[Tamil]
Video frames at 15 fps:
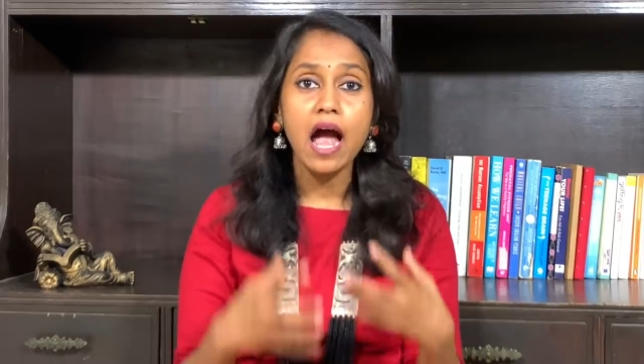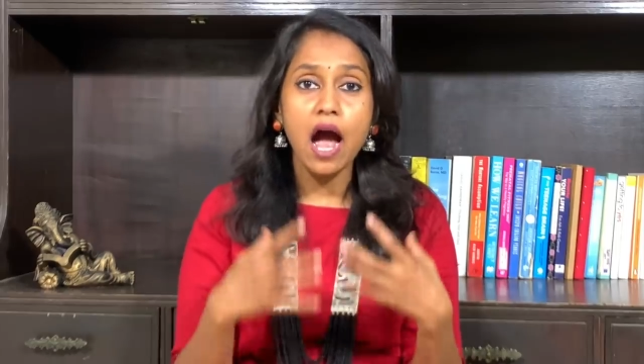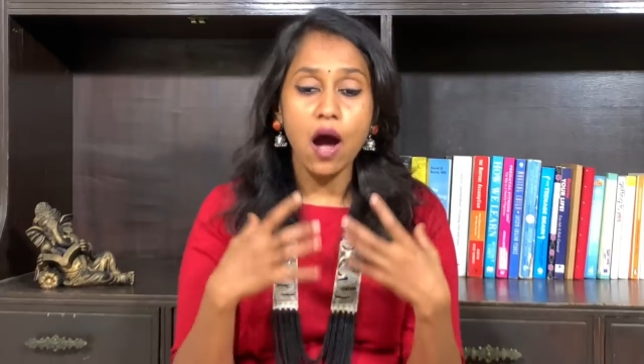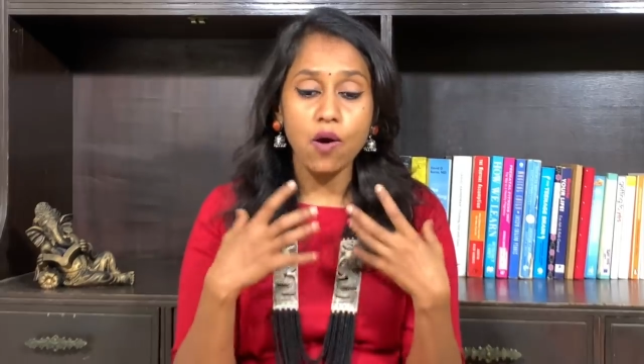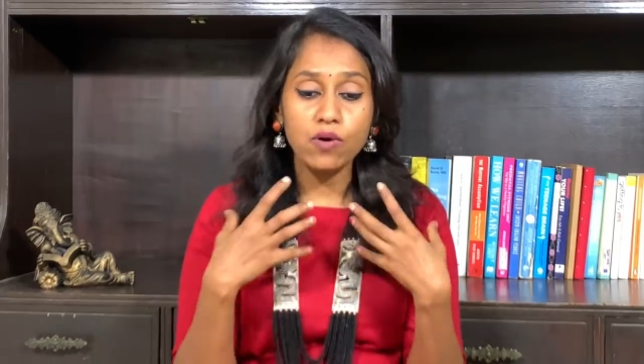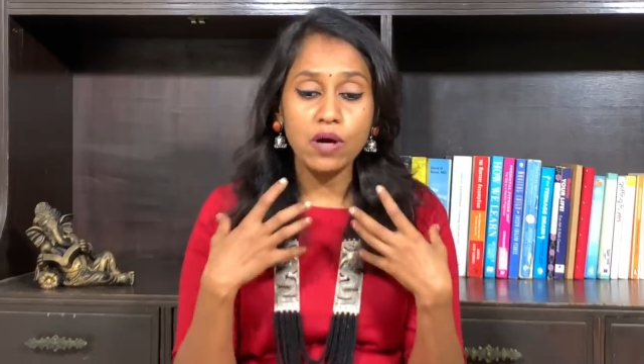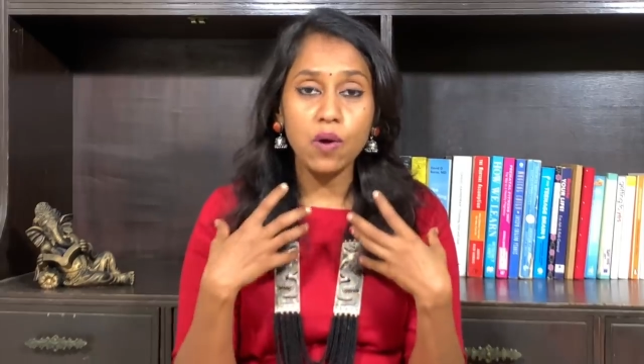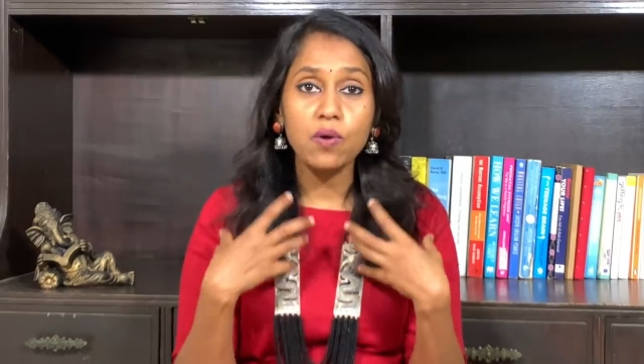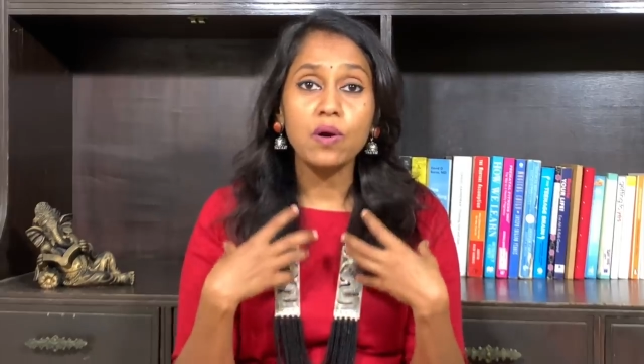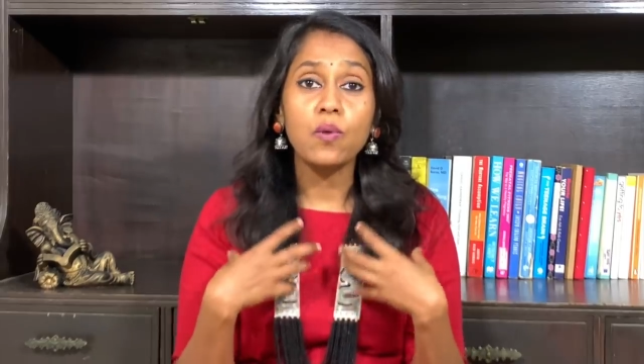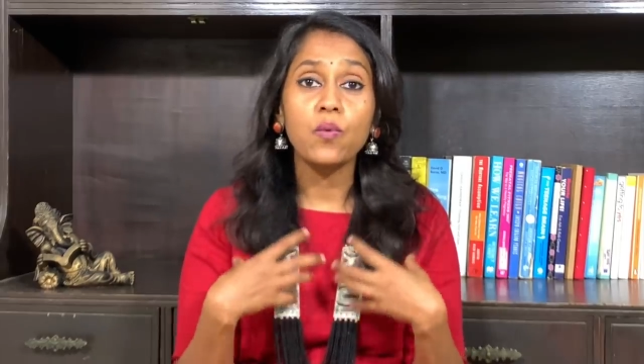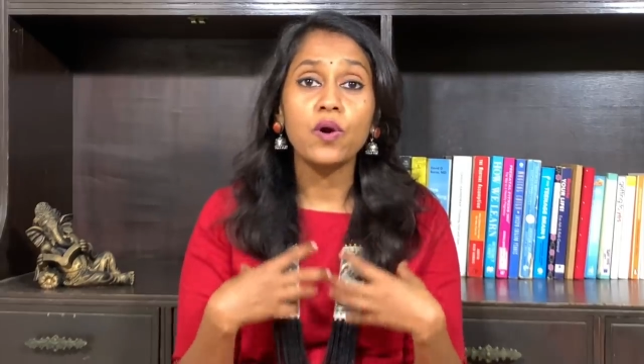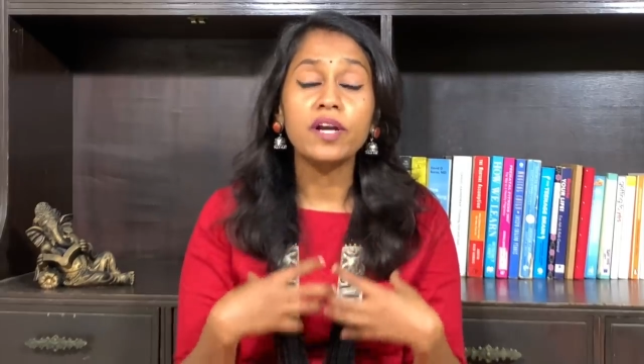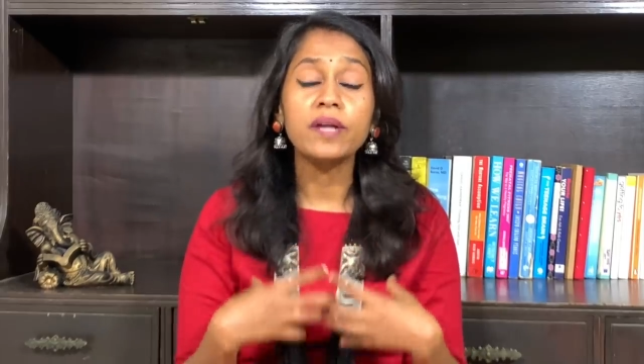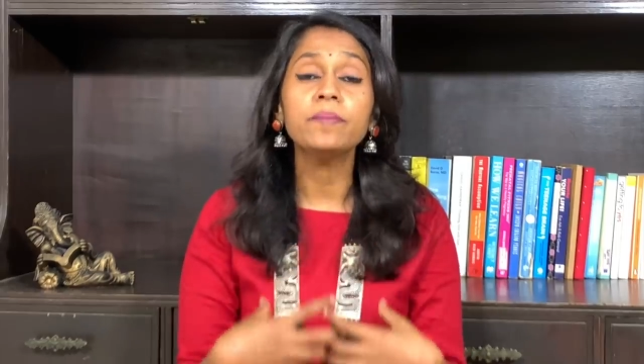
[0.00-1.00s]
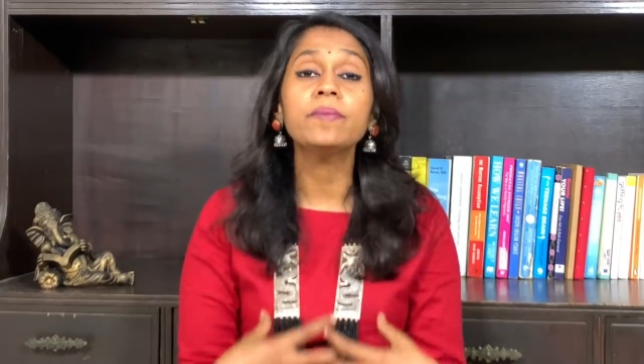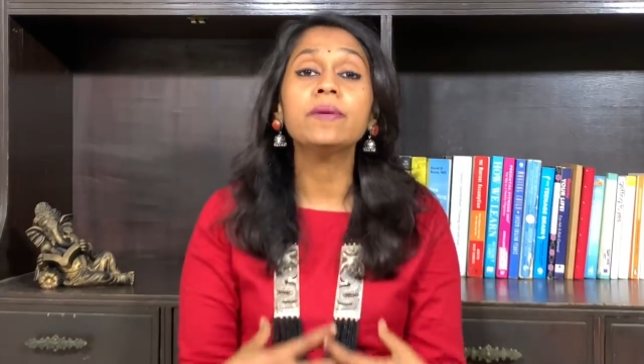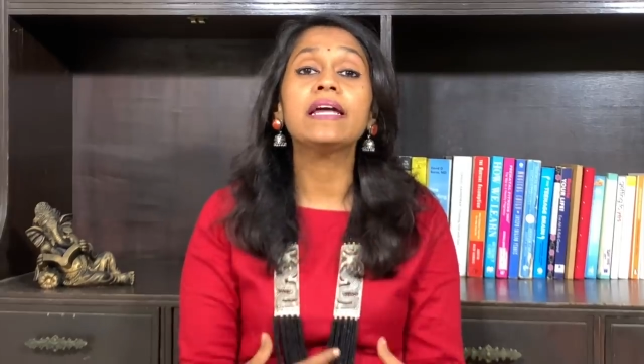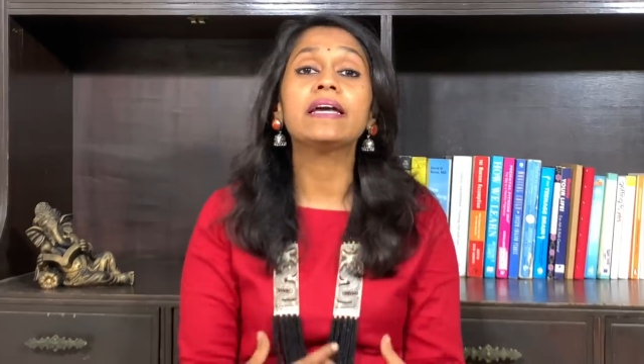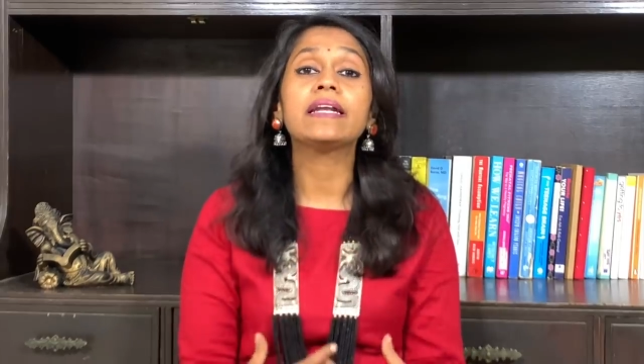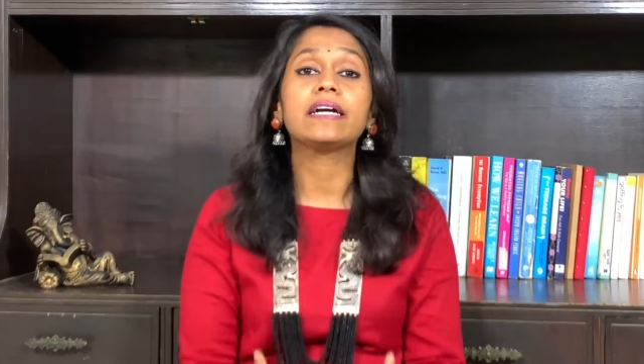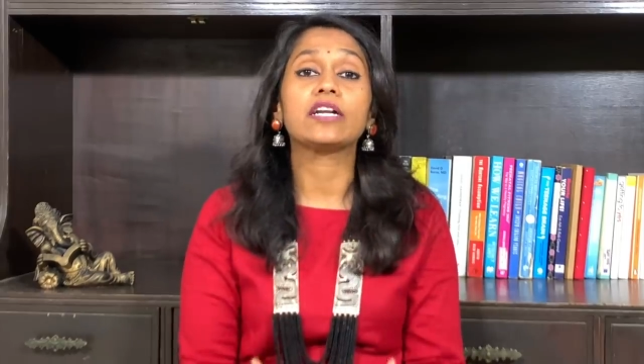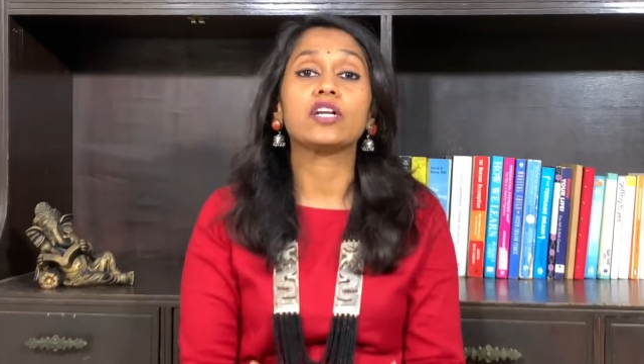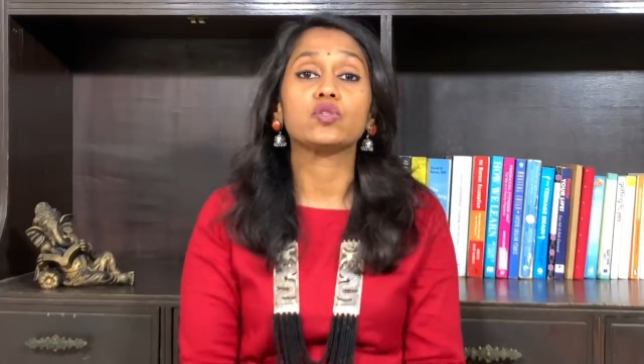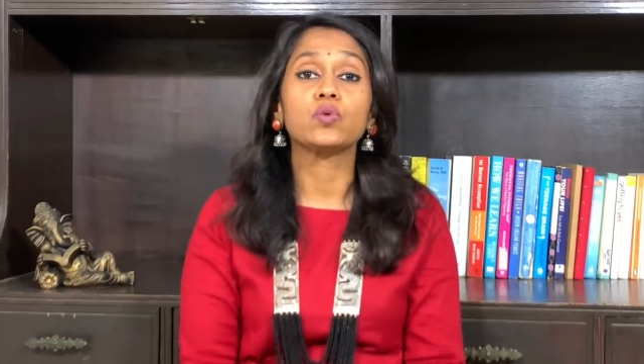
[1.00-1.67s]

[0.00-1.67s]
அவங்க அவங்க உடம்புல இருக்கிற